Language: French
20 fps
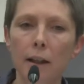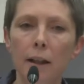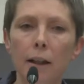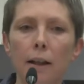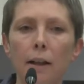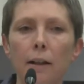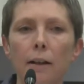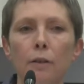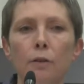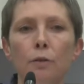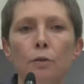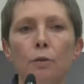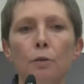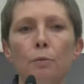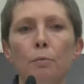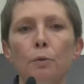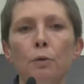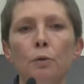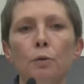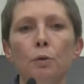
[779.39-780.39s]
Et
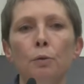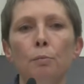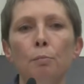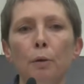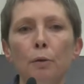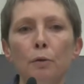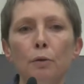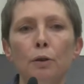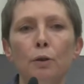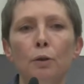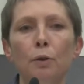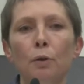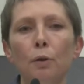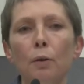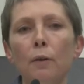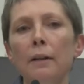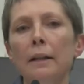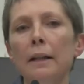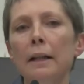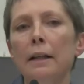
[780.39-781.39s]
je, pense
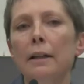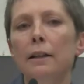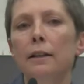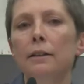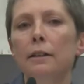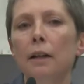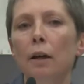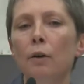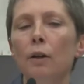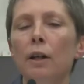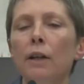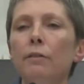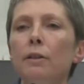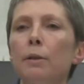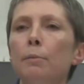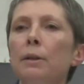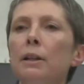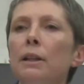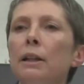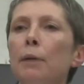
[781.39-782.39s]
que ça relève
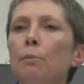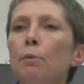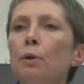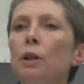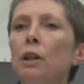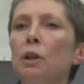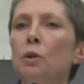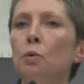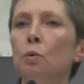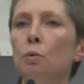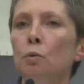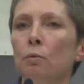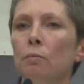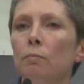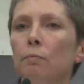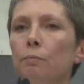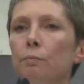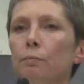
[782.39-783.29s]
des médicaments qui tuent.